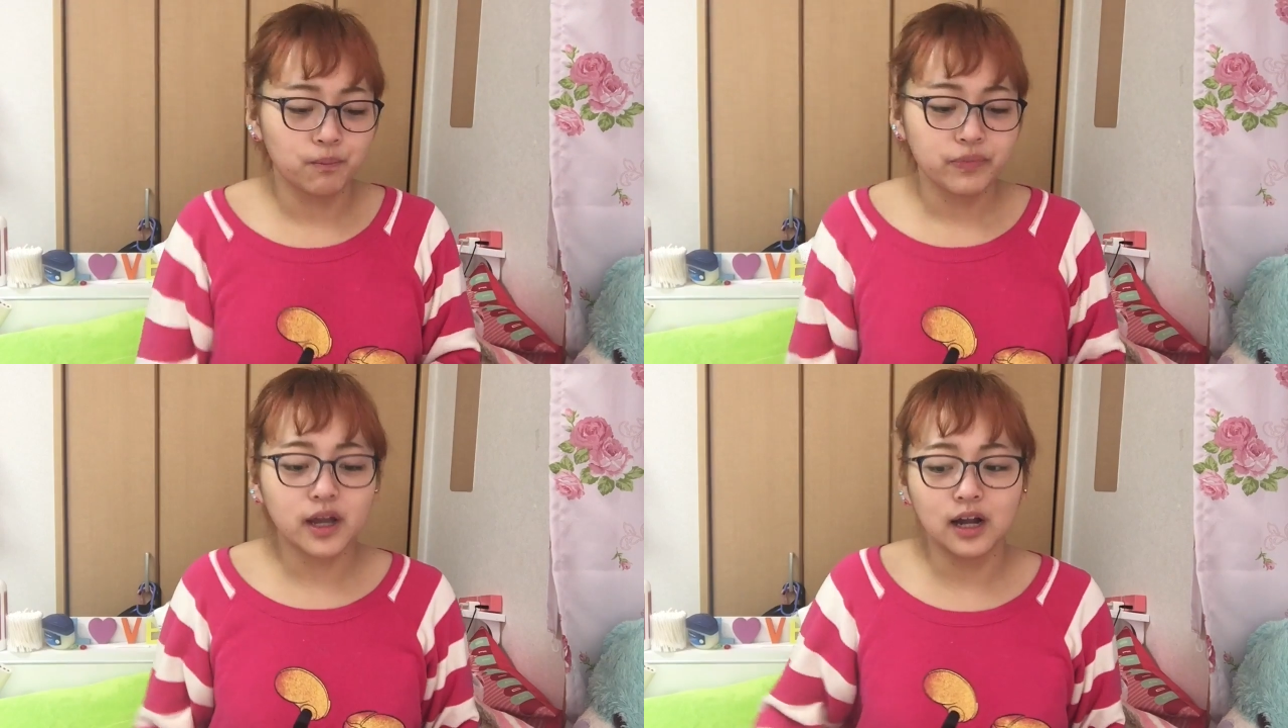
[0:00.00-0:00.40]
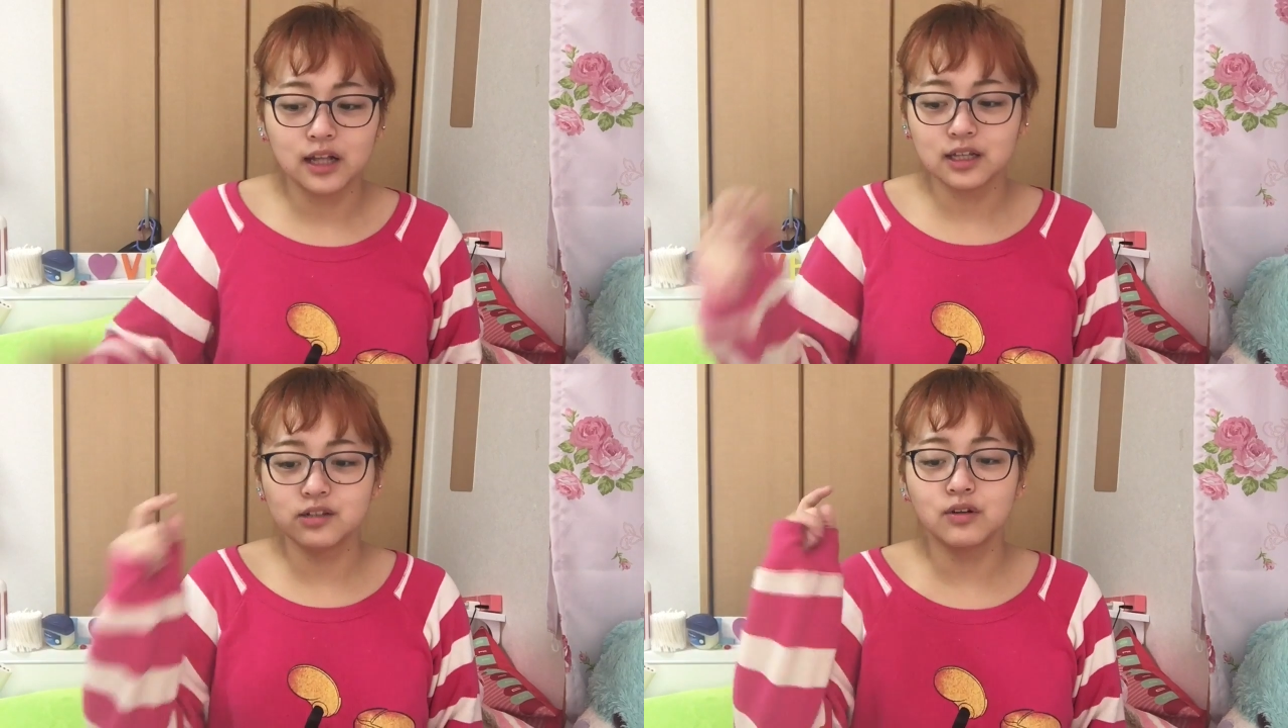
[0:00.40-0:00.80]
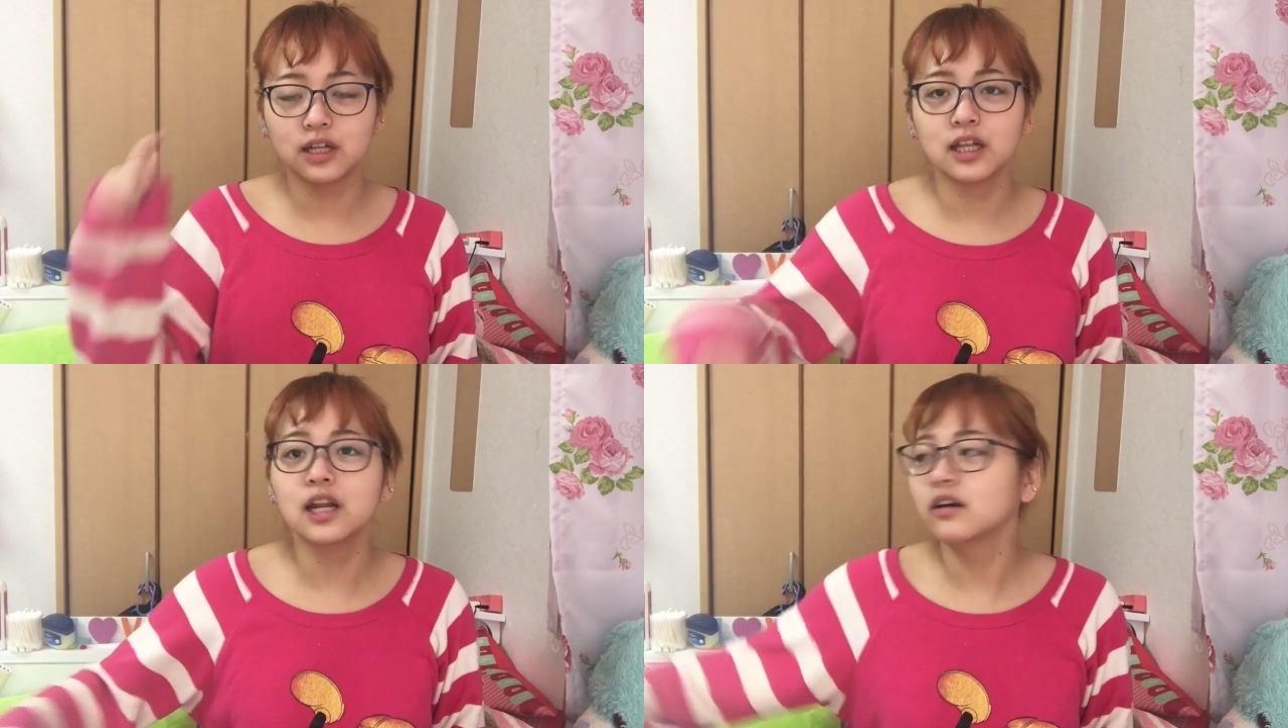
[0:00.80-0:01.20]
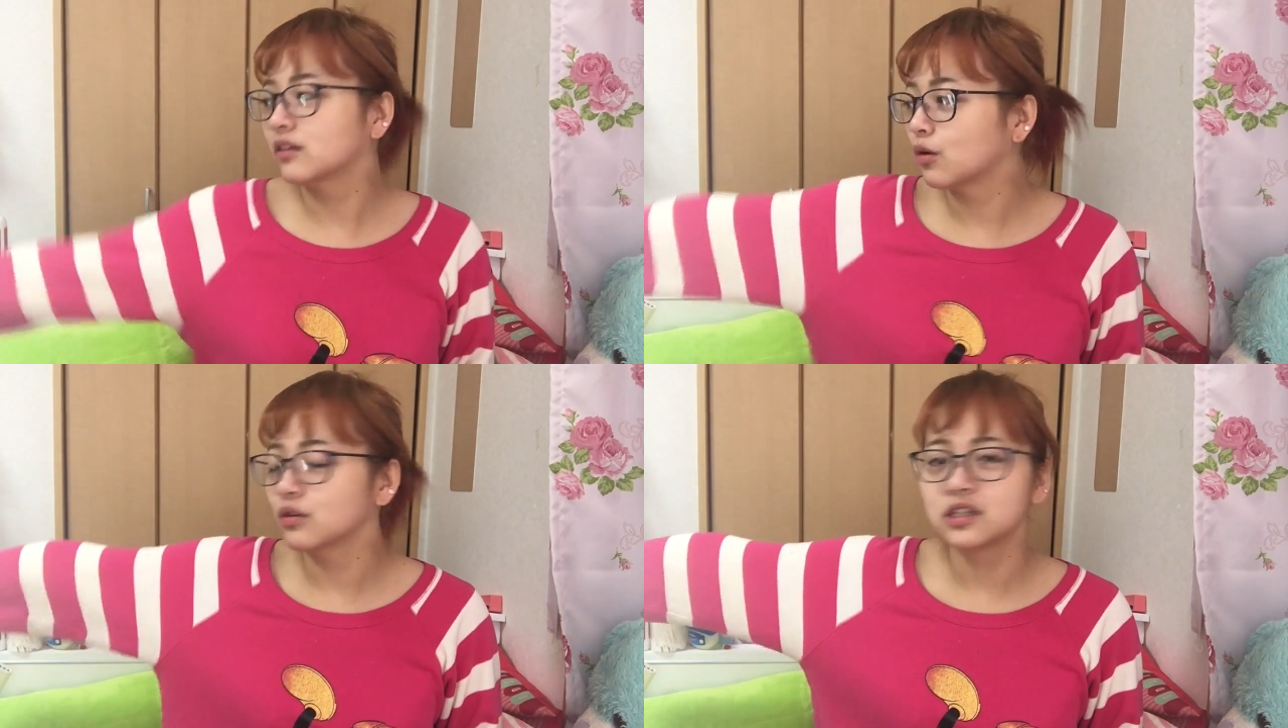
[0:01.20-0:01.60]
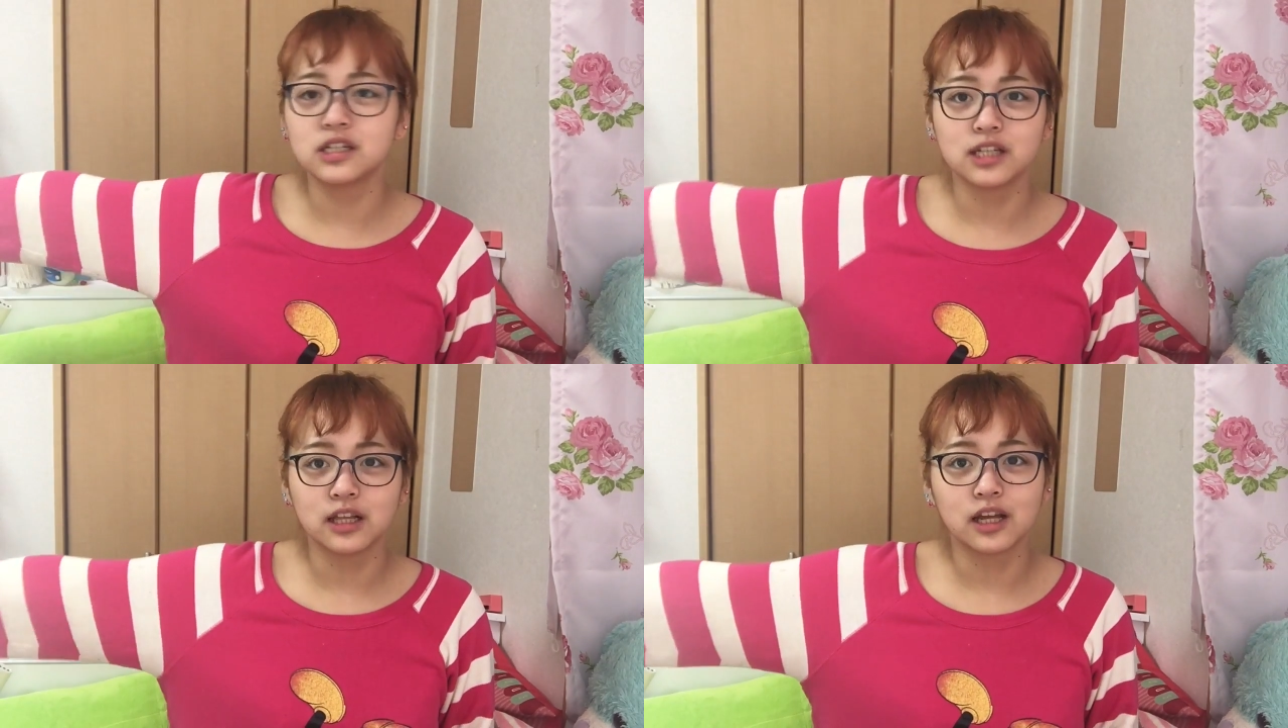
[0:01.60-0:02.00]
だから私は寝てなくてこっち
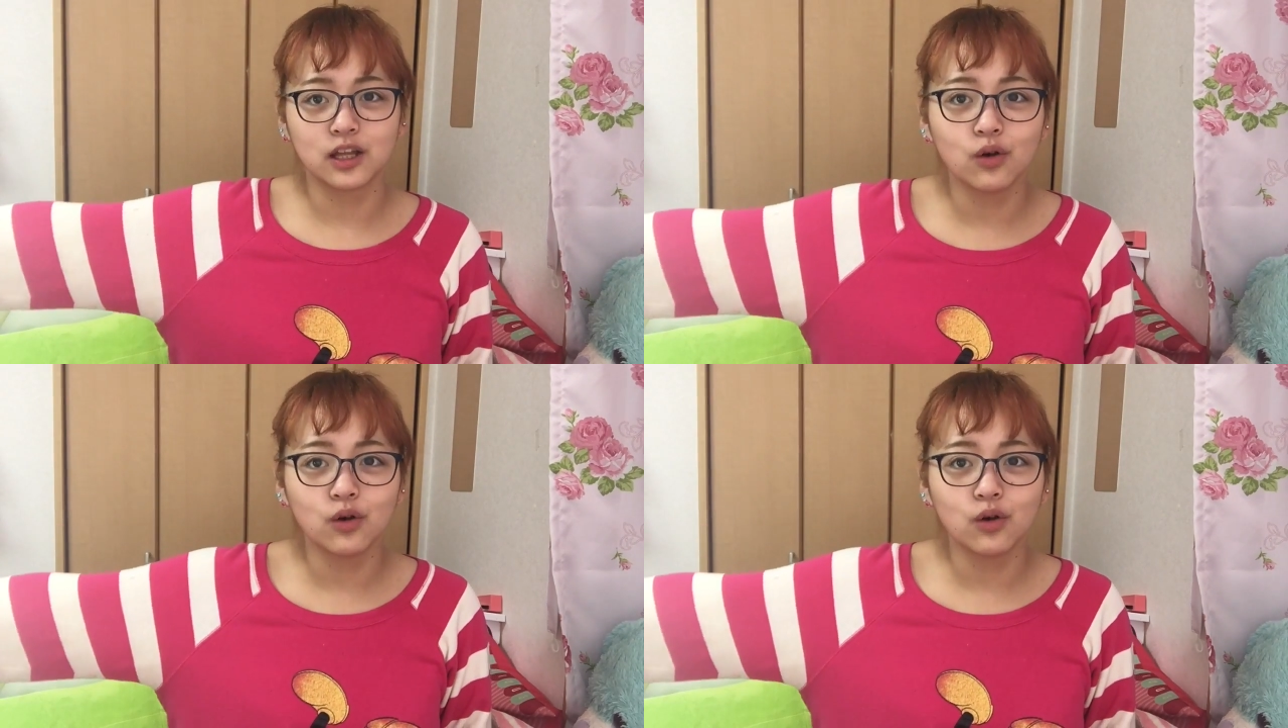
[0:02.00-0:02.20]
にいたんだけ